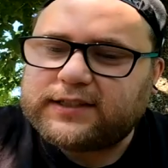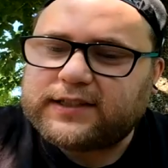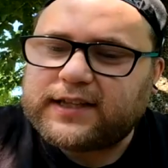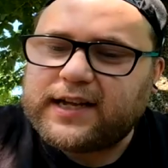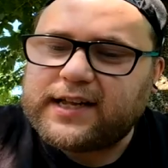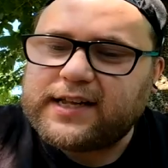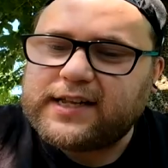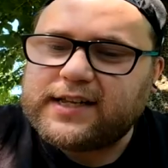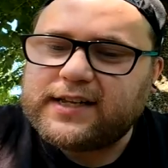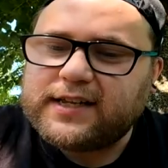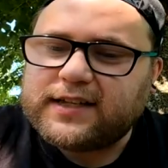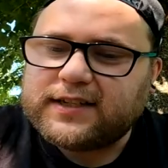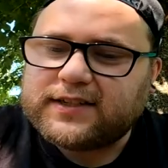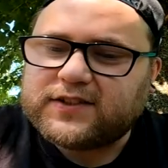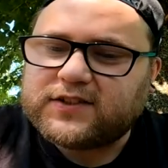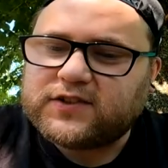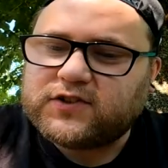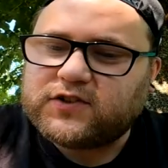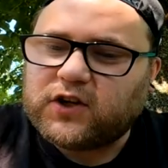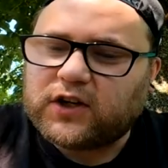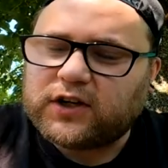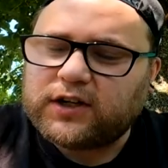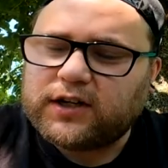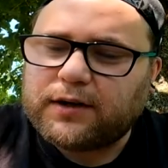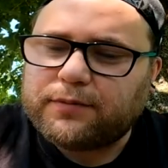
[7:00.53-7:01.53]
XL
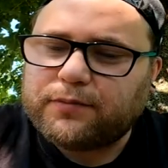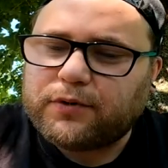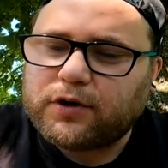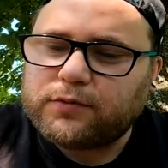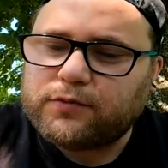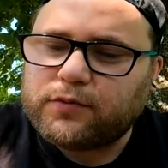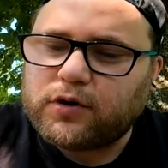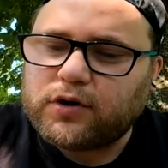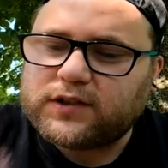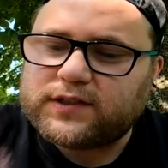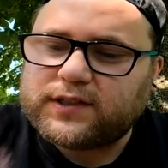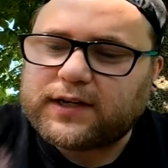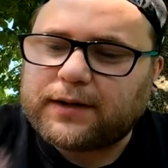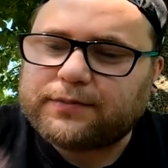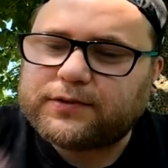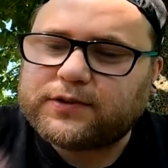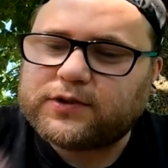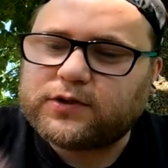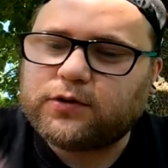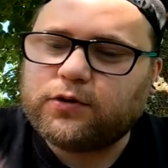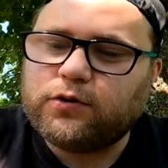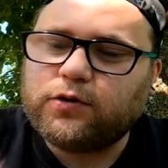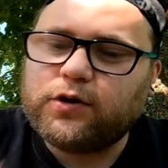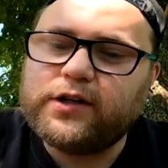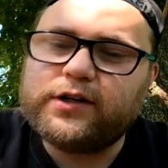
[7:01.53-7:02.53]
Sonderbonbons
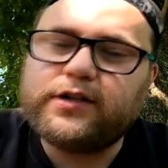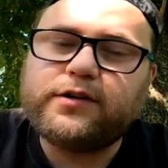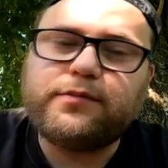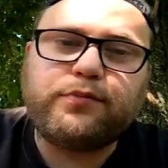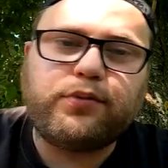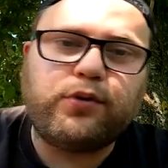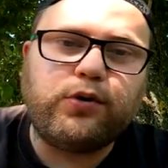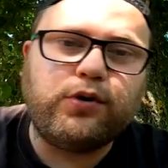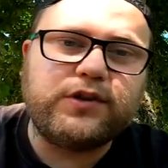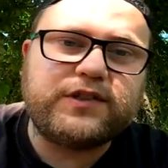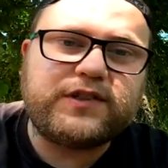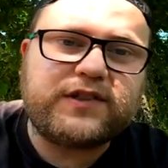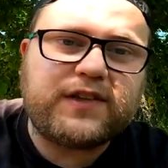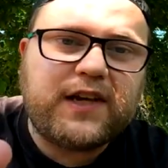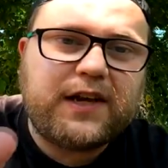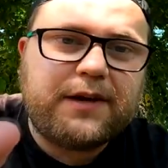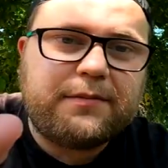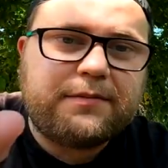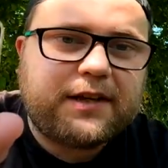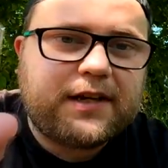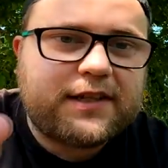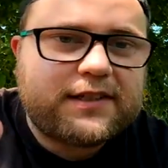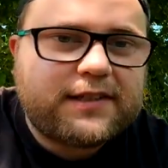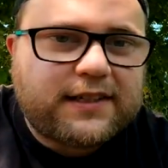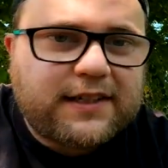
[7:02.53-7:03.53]
abzuholen. Plus
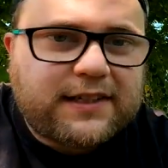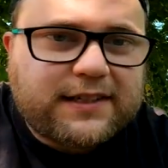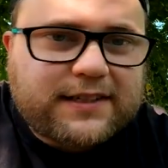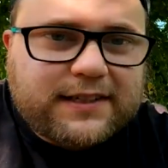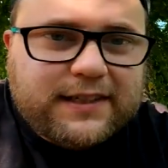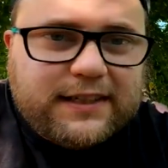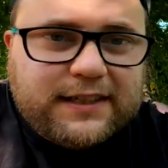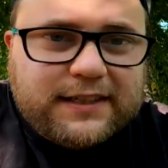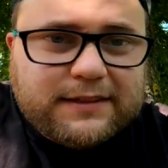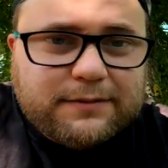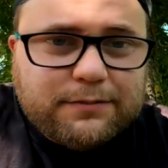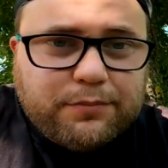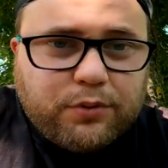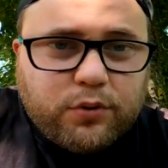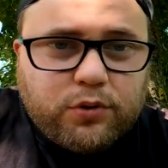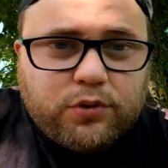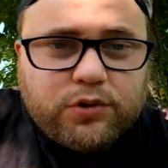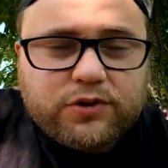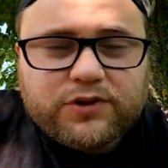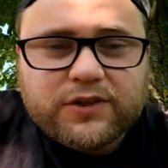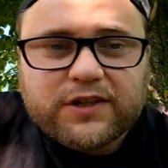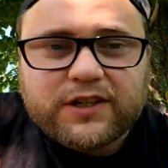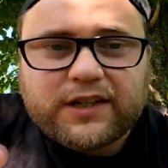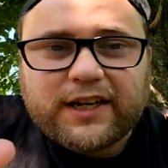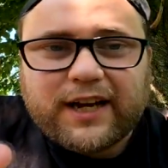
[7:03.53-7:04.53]
eben, dass der
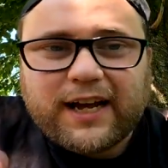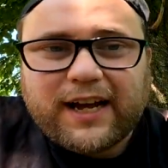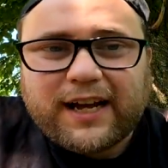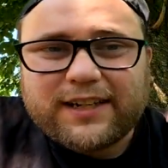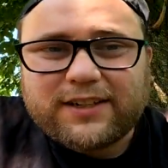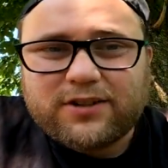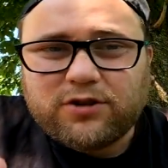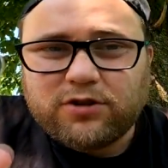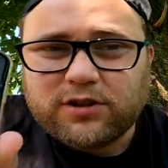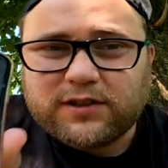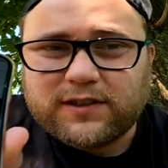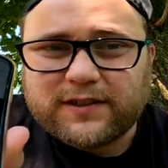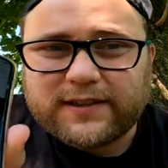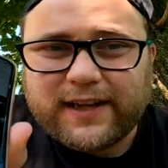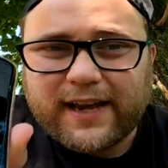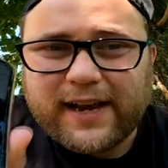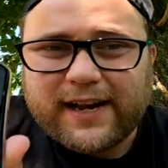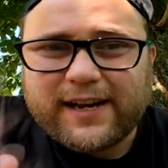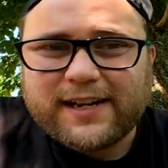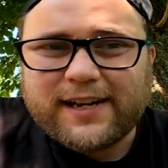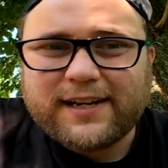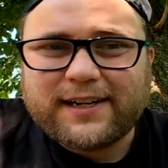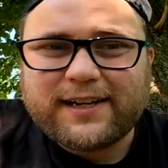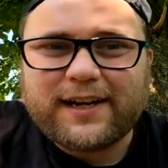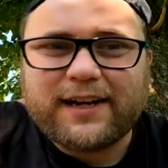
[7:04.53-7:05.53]
Season-Bonus sich gerade kurz
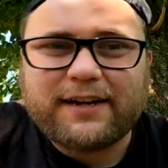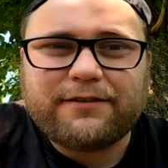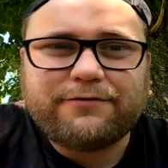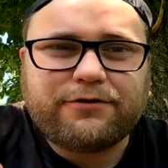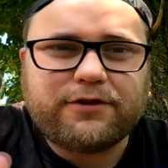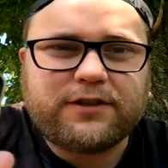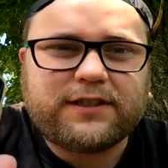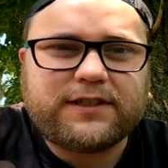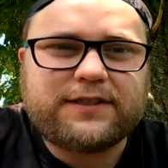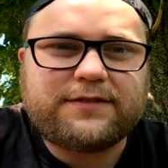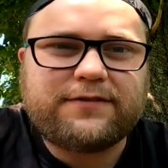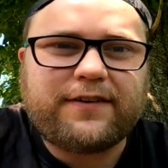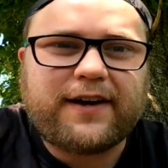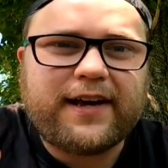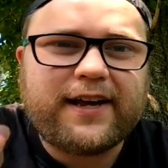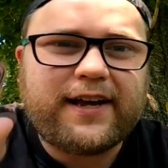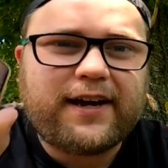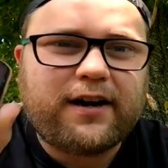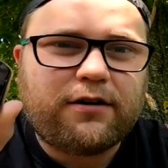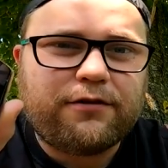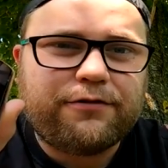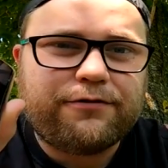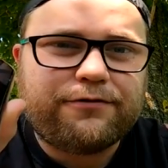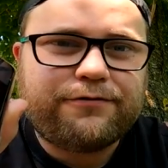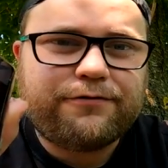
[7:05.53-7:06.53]
geändert hat von
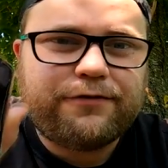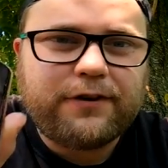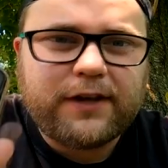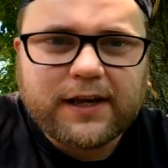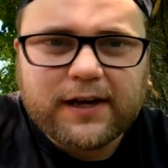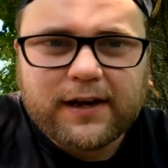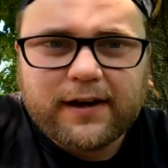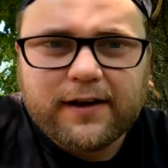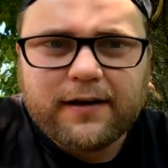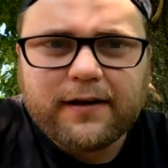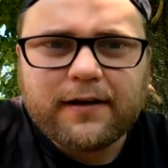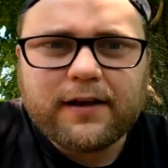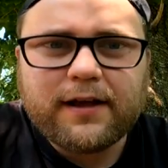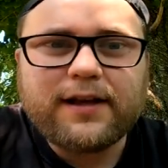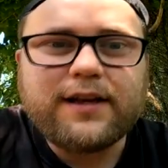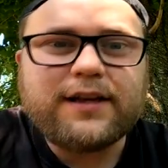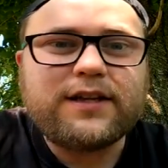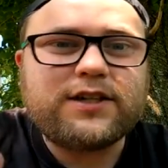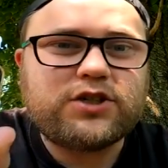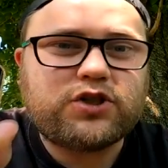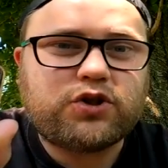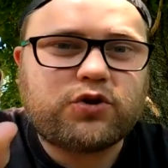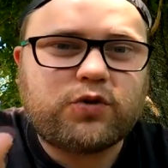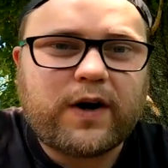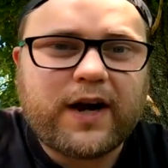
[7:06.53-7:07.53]
2 auf 4
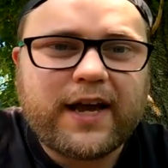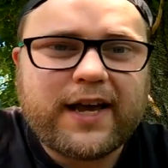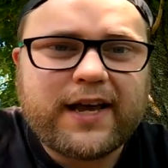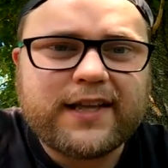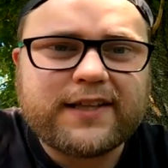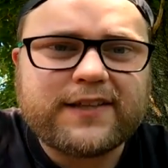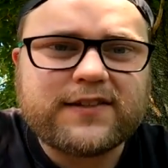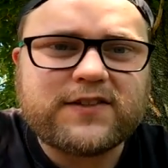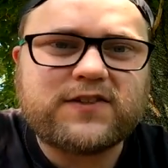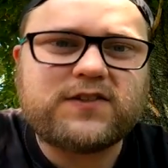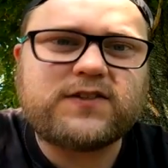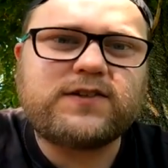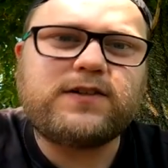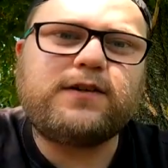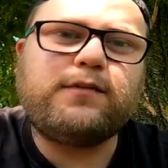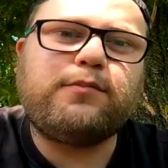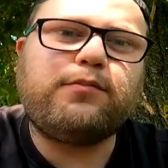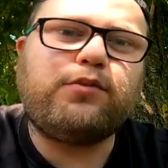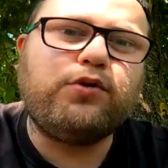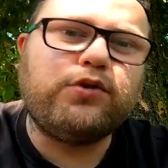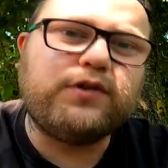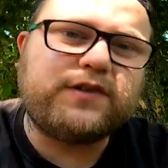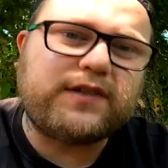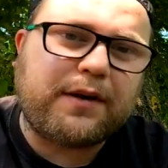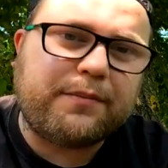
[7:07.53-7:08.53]
Trades.
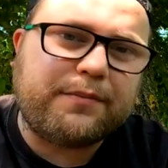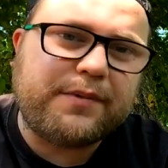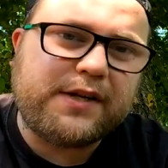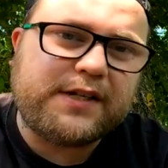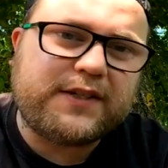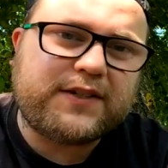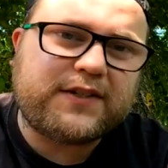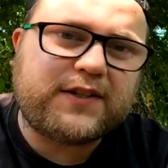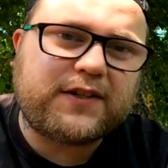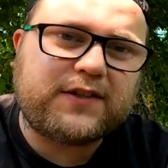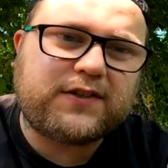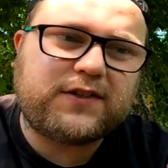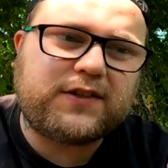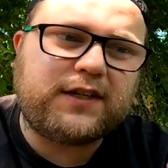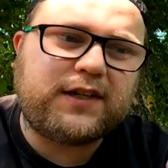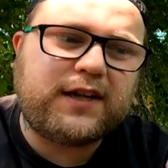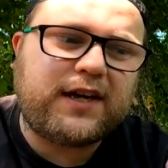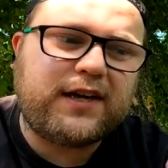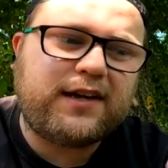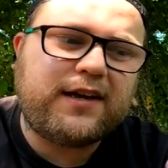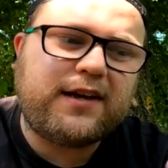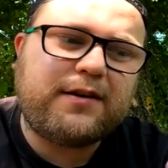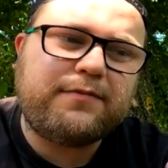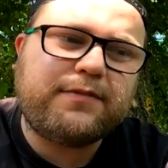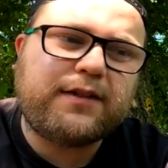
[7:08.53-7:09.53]
Plus am Milzer Sea
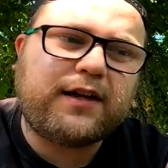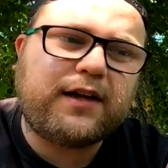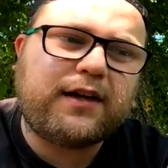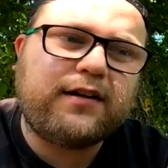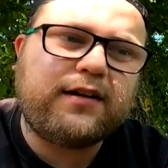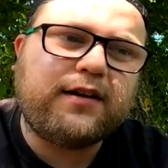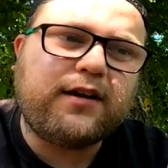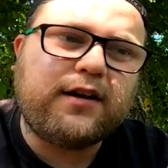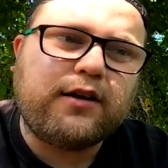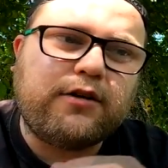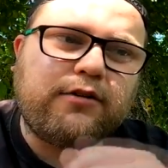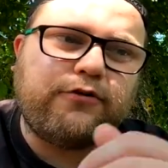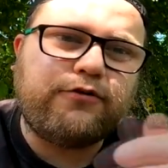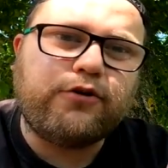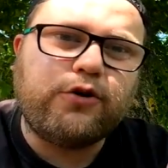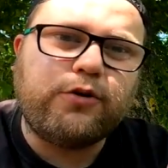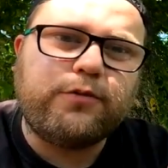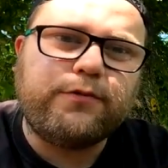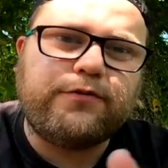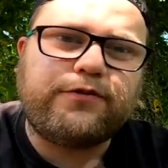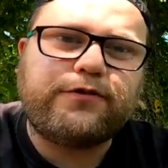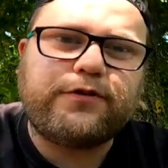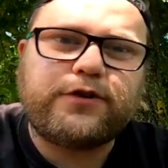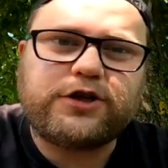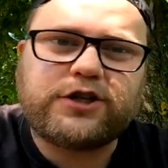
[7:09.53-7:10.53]
Day eben dann
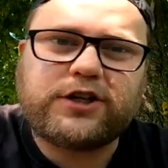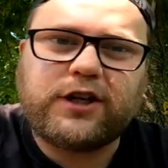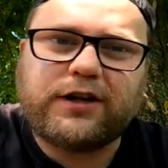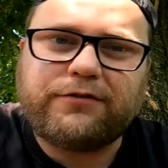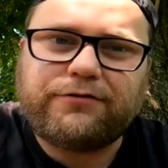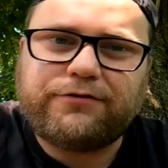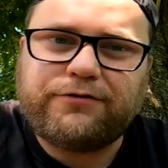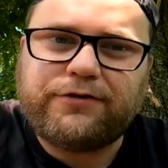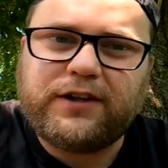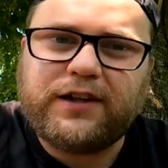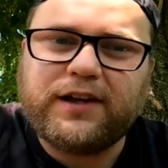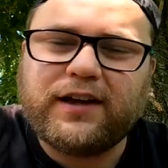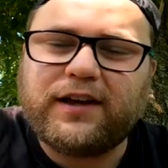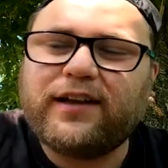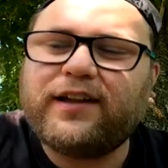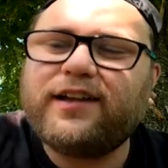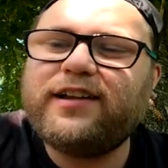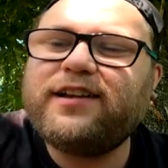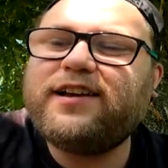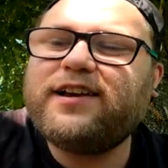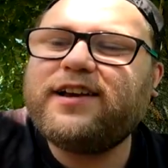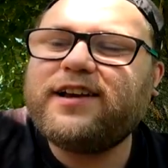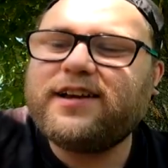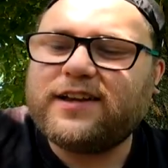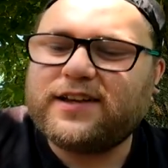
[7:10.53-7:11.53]
5 statt 4.
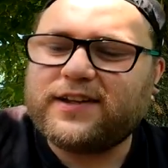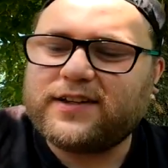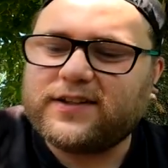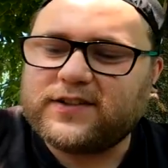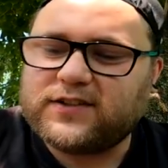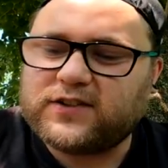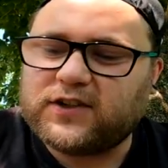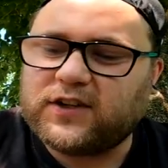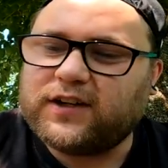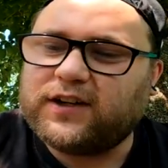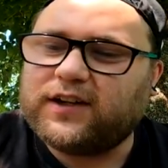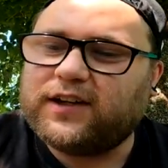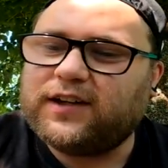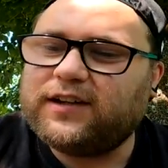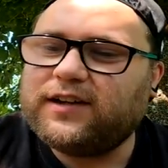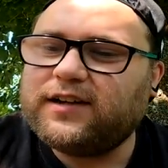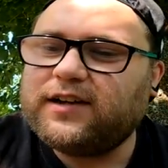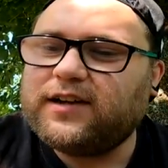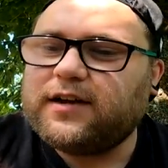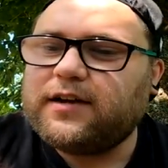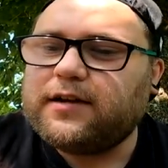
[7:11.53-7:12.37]
So,